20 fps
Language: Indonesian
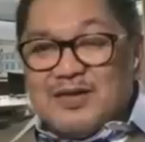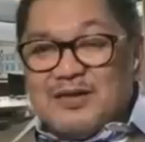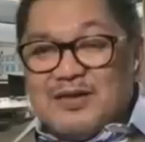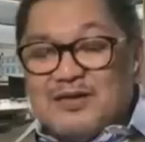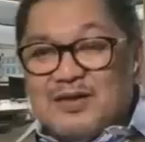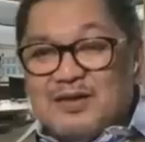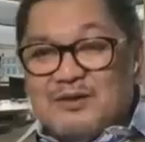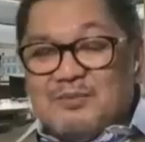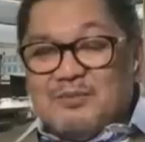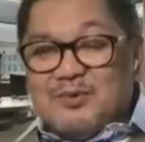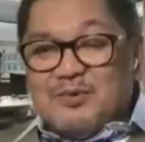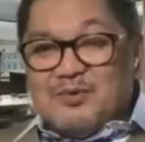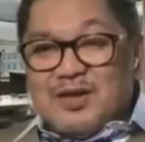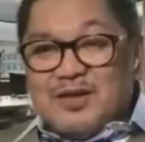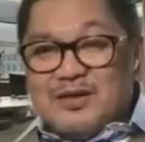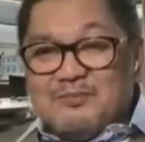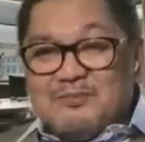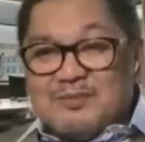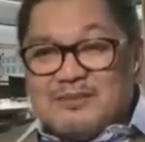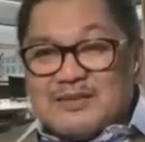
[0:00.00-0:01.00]
dia baru
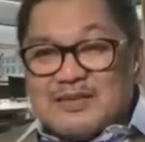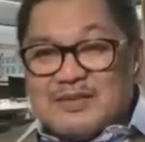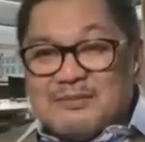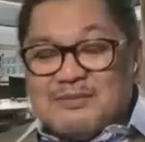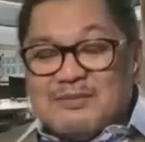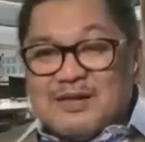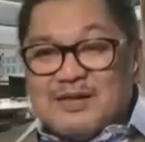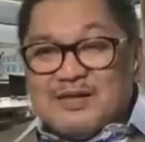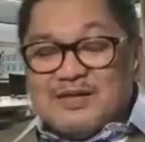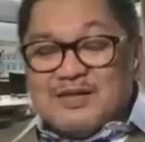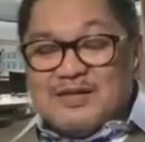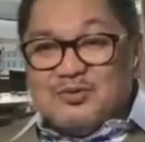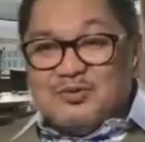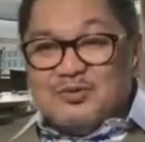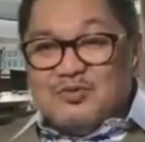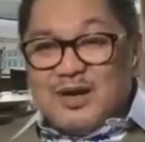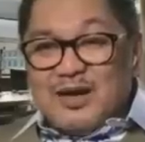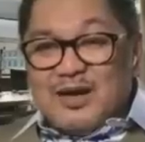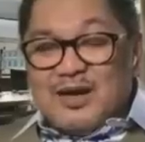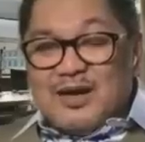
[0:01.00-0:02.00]
hari pertama, hari
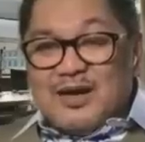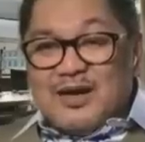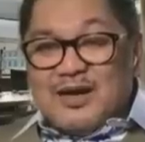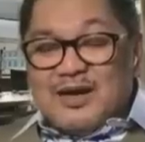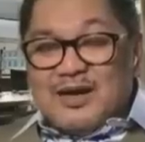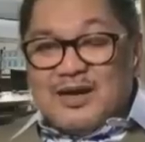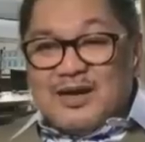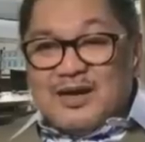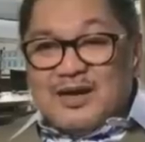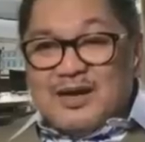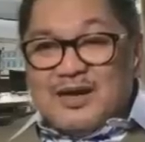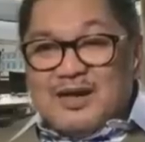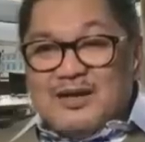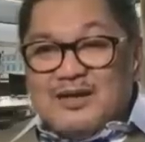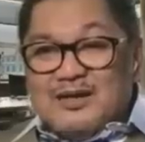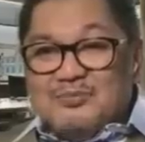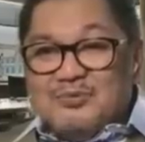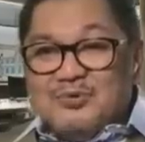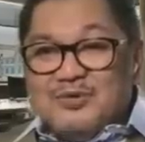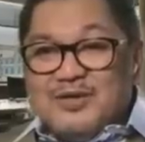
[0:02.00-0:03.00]
kedua,
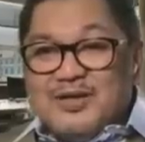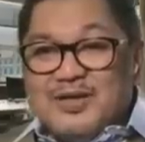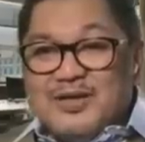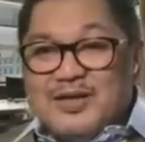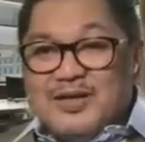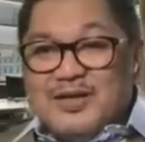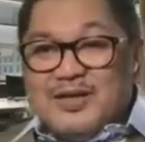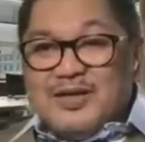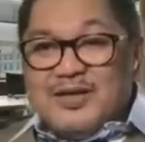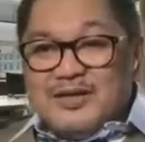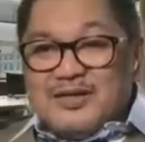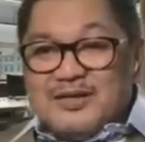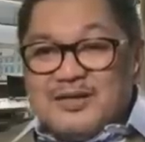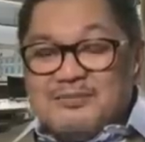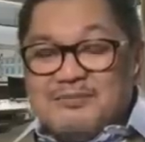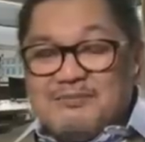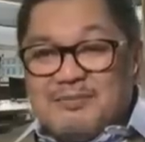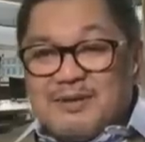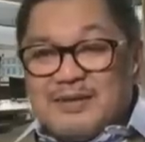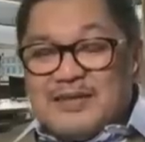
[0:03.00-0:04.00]
kemudian di hari
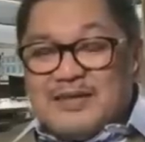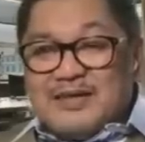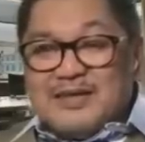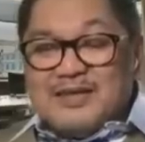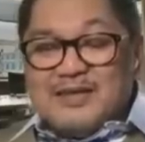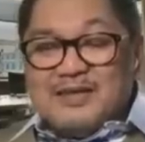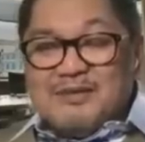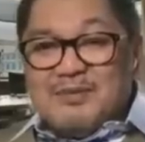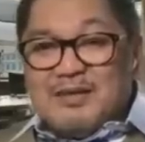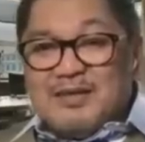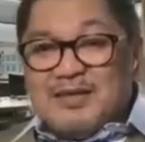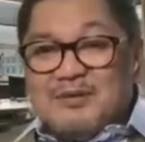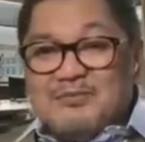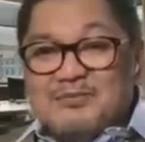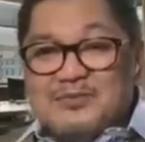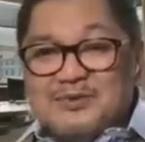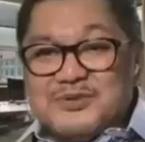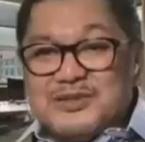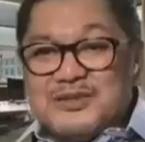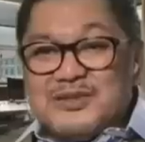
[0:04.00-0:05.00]
keempat, hari kelima dia
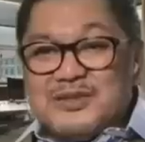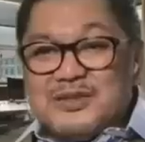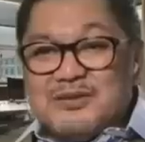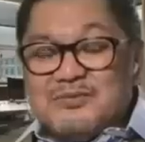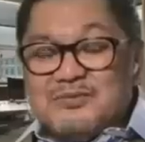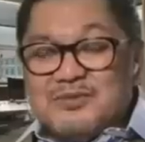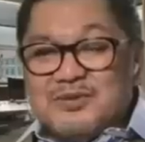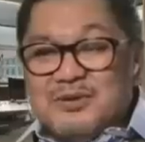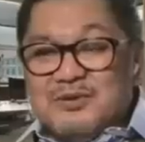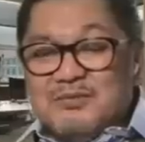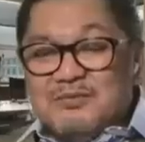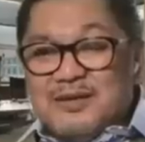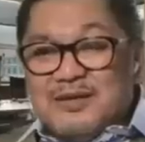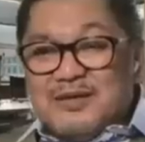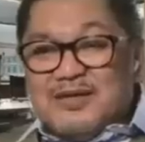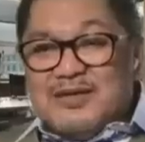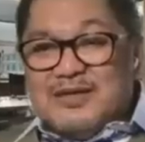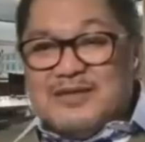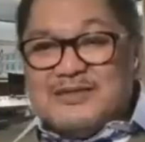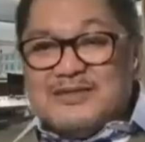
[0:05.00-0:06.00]
positif,
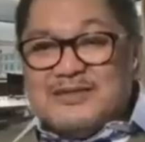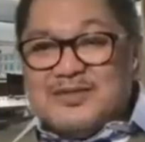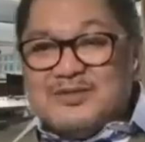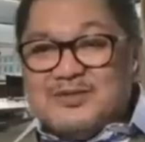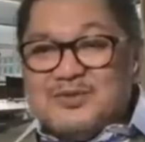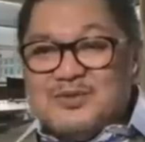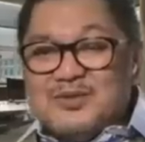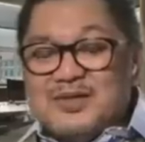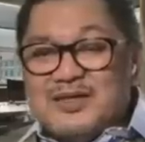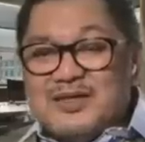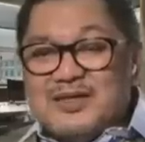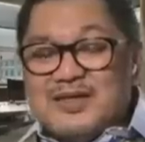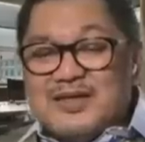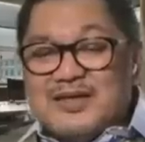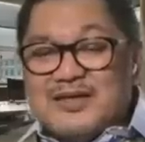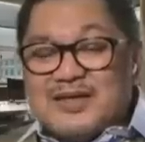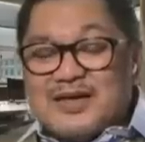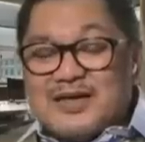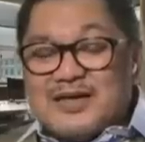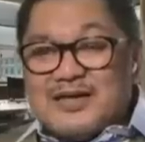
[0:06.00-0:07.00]
padahal di sini sudah
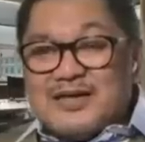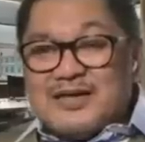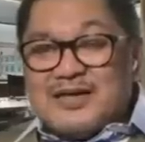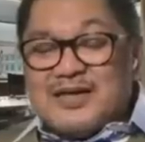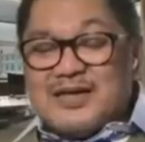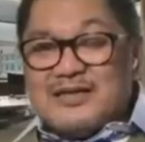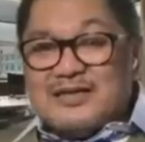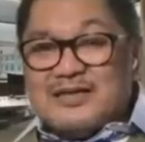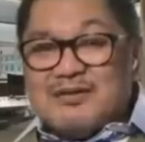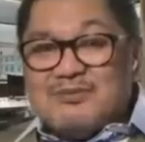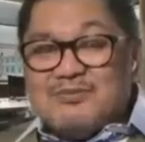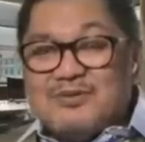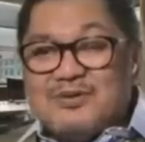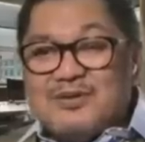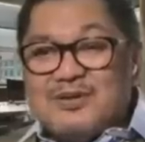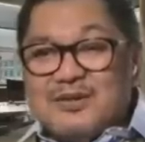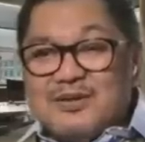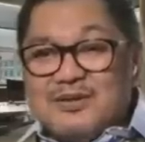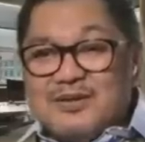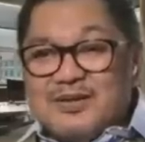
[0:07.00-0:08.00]
dinyatakan negatif,
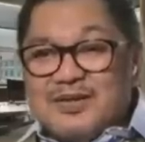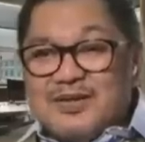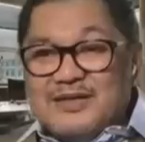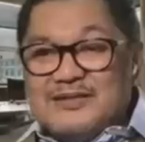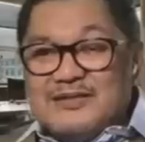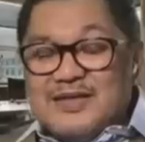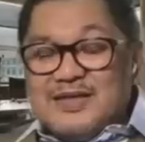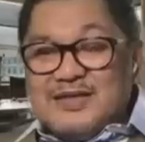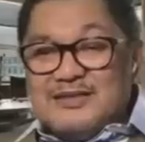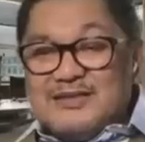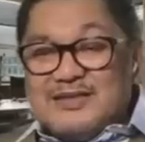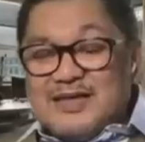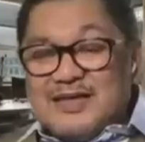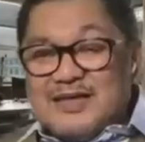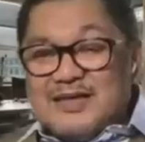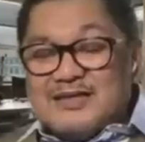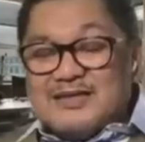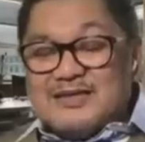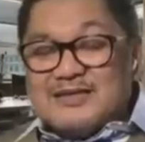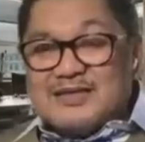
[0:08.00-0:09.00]
dia
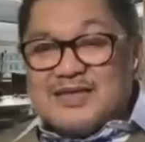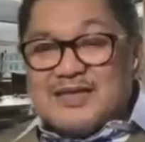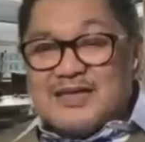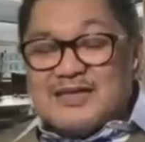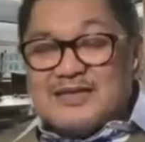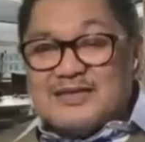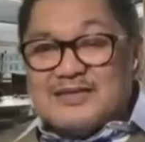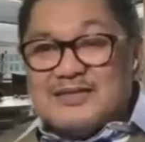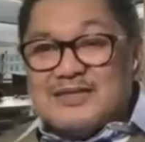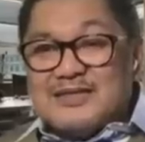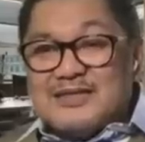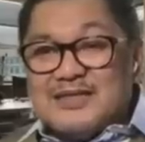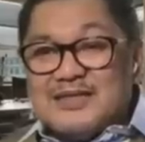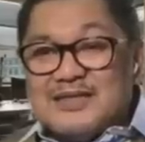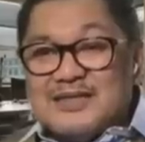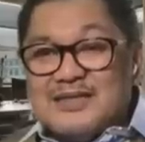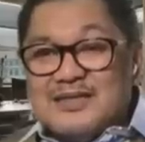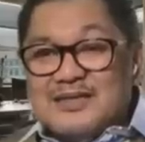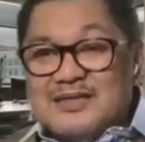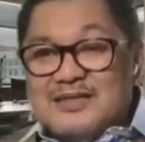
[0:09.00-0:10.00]
jalan-jalan ke sana ke sini,
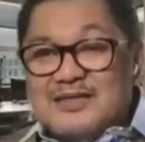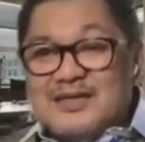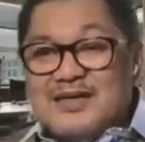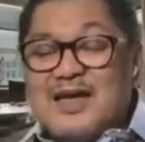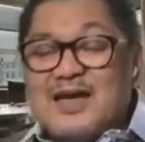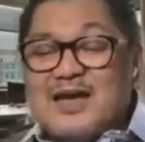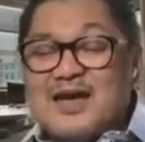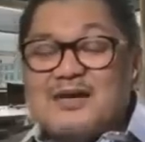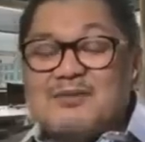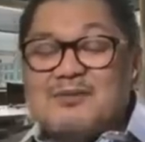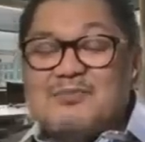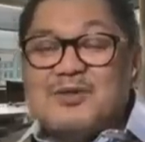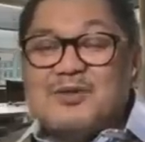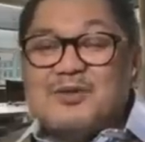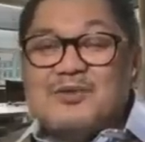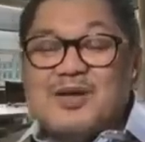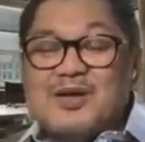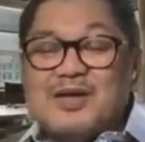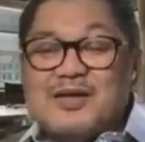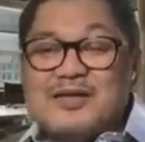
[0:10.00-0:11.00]
dia akan
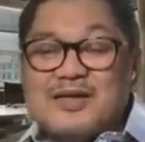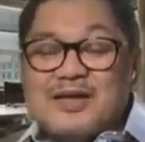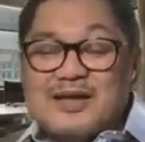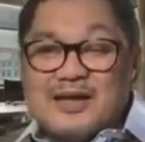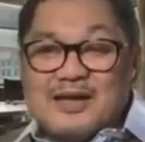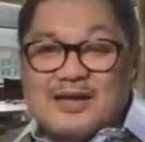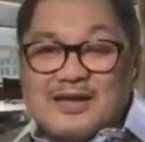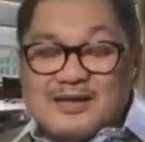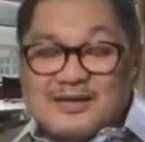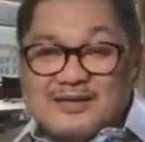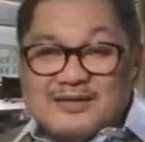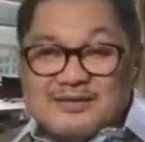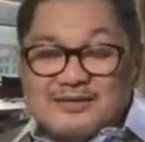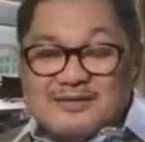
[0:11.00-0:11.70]
menulari yang lain.